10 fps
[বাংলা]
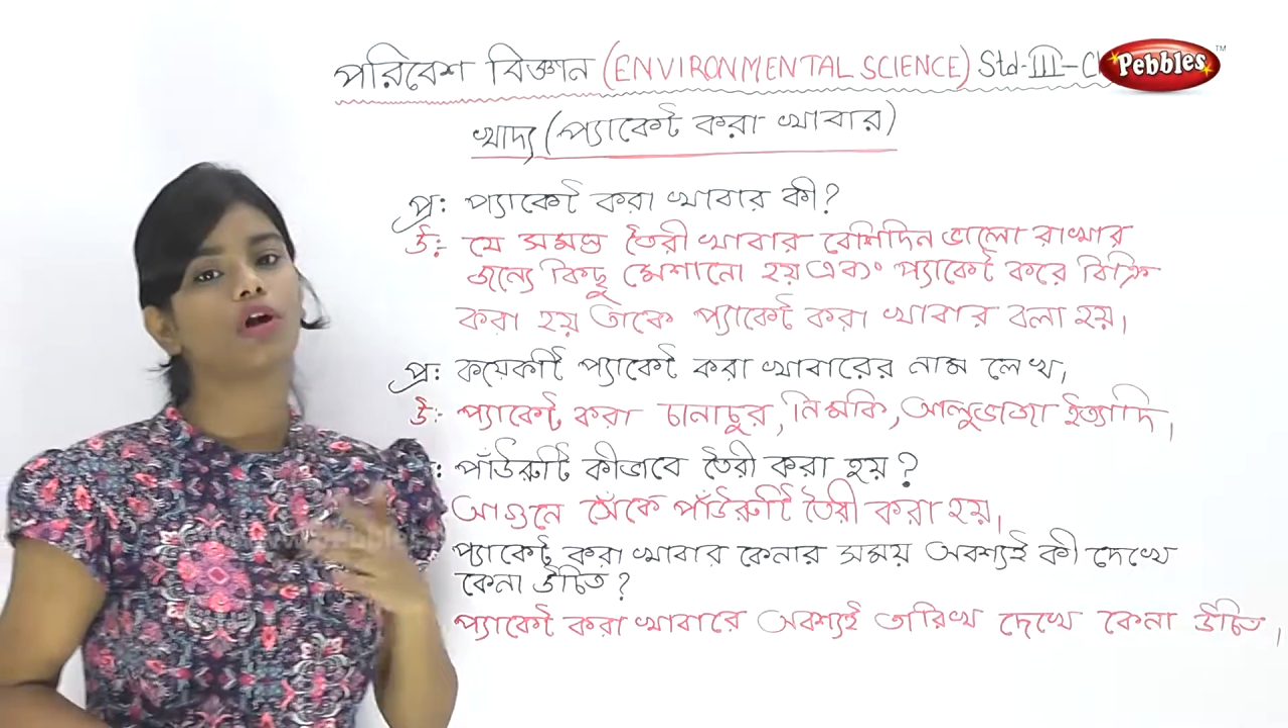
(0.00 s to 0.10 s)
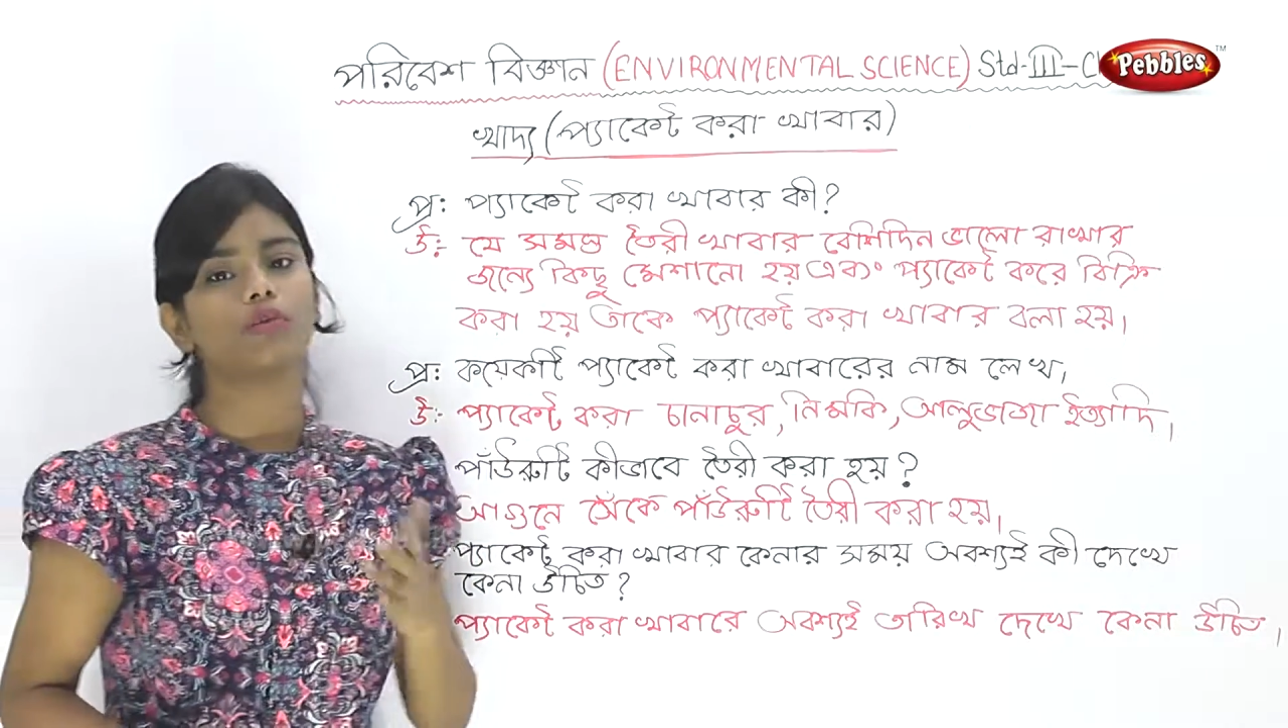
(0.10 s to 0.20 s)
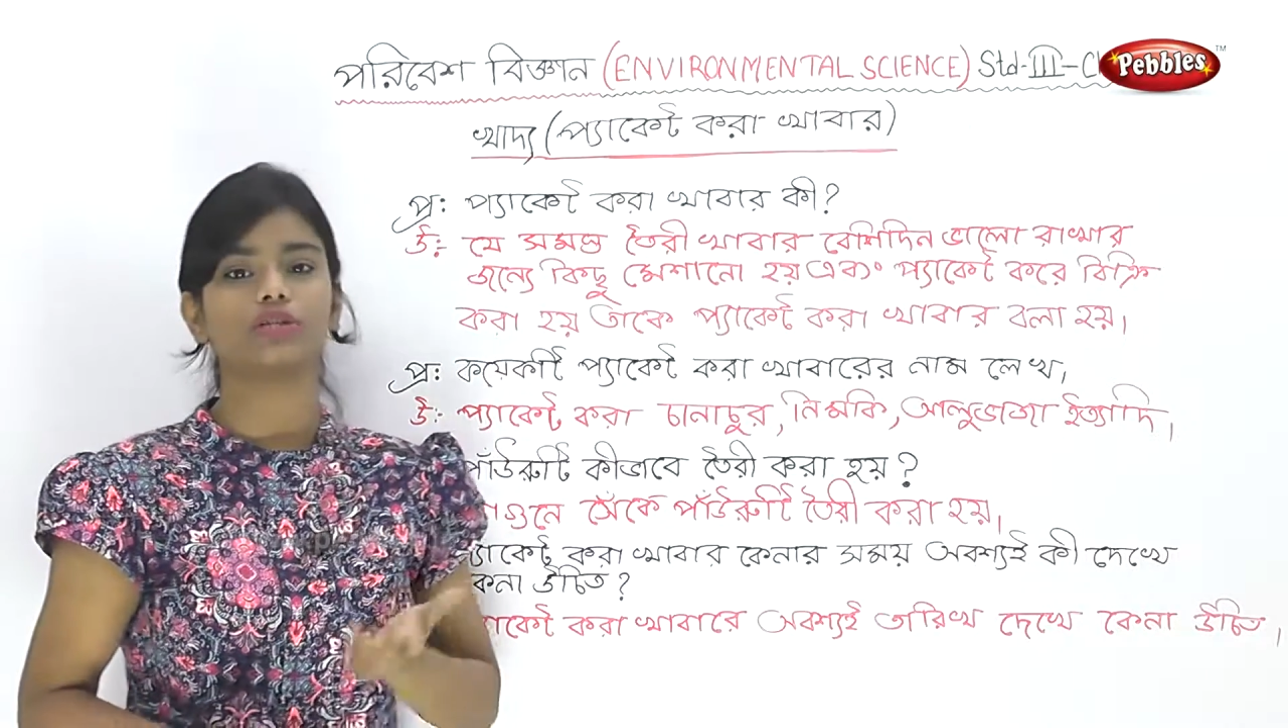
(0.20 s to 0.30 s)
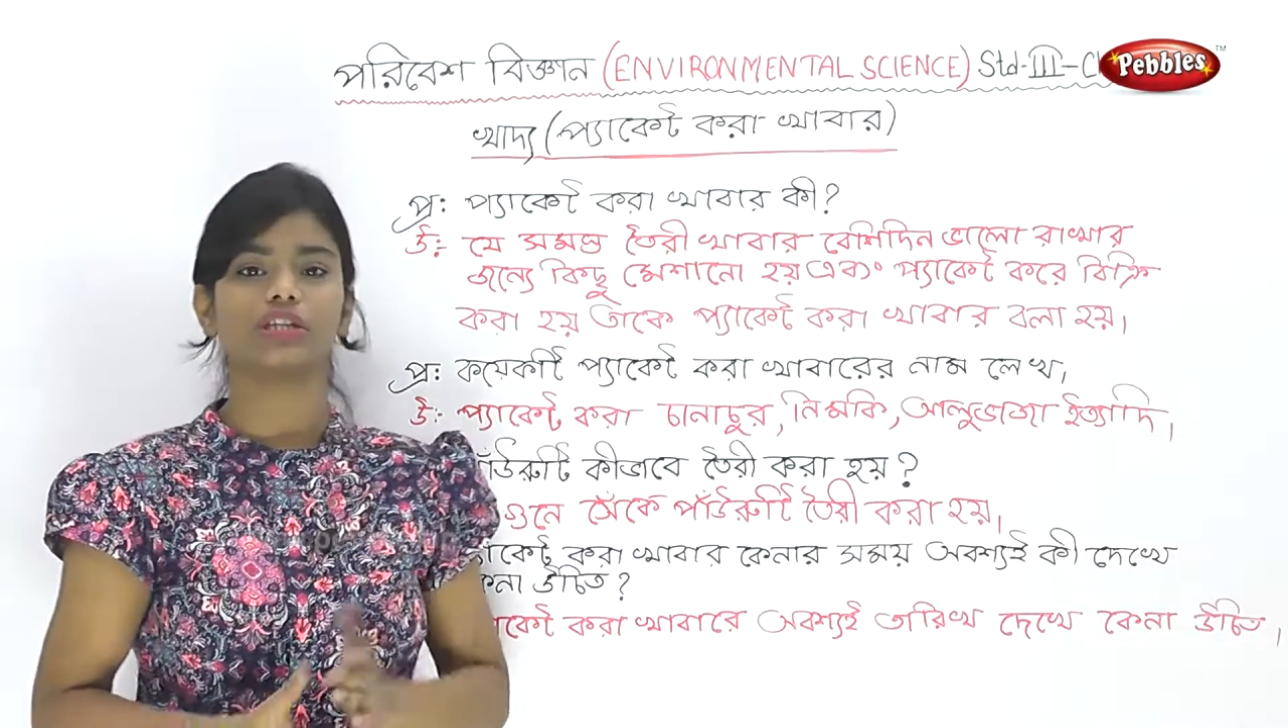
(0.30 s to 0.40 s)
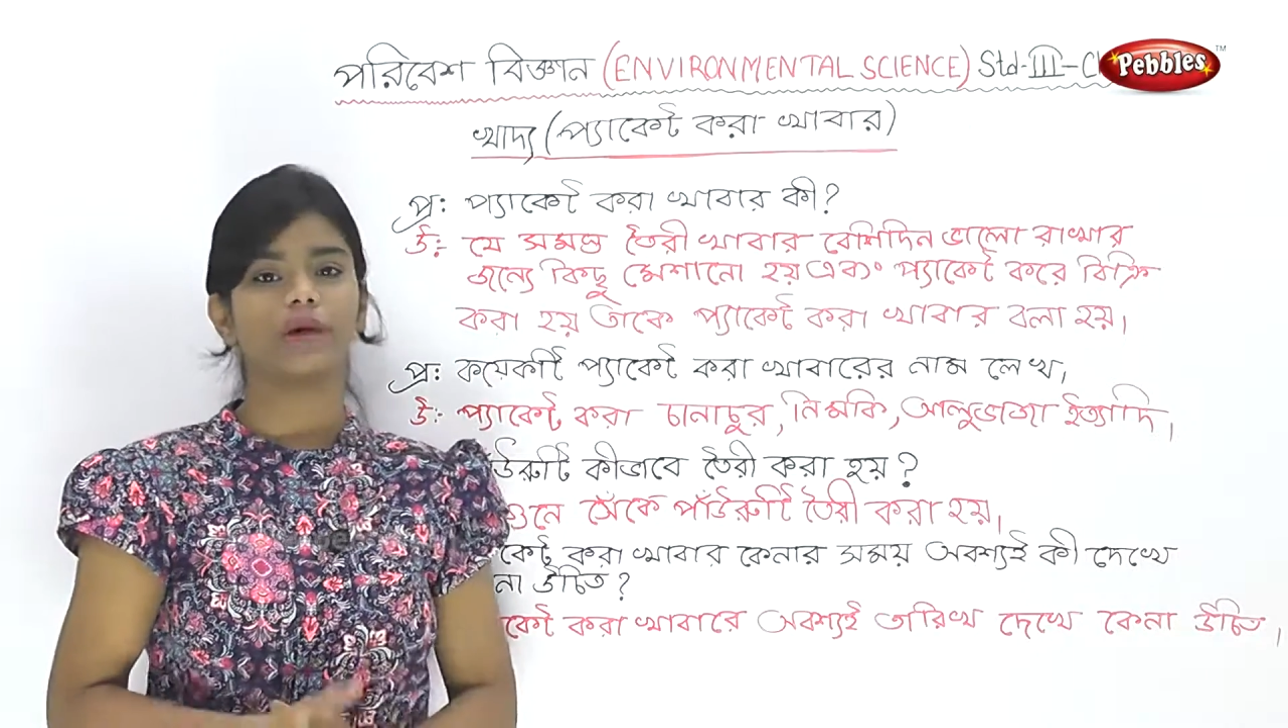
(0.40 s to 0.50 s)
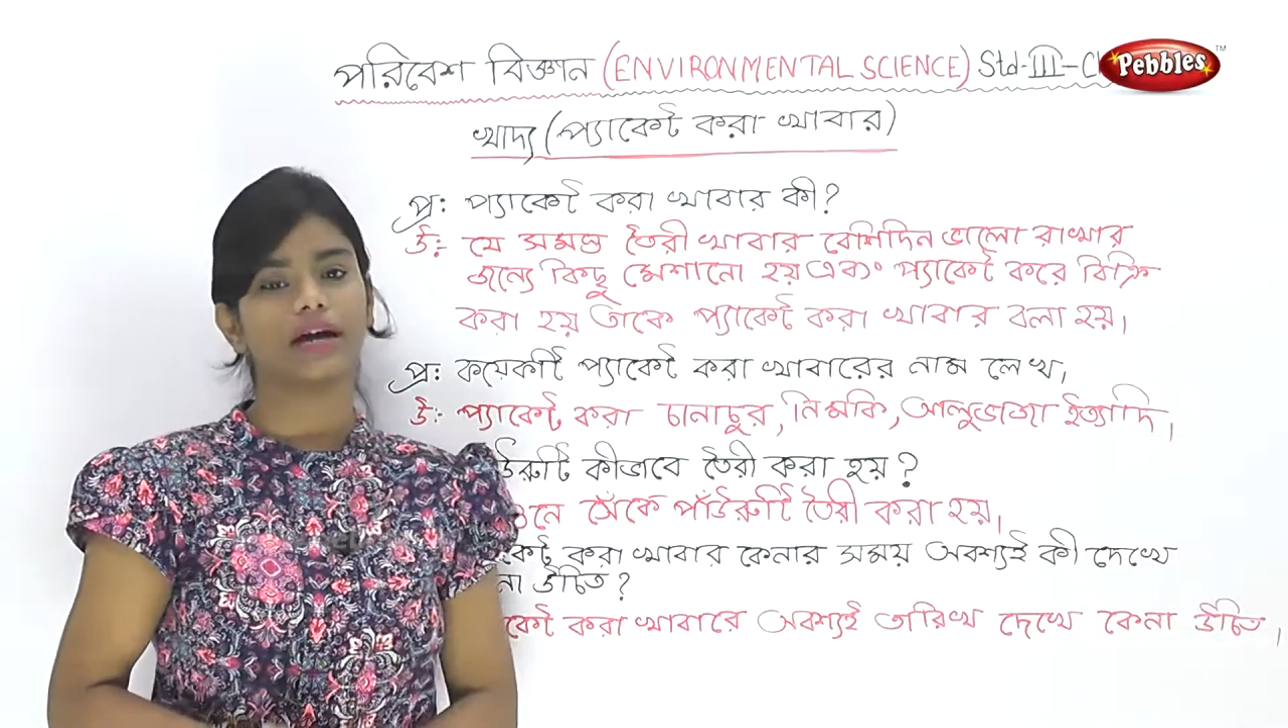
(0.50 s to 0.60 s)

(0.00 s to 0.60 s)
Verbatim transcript: পরবর্তী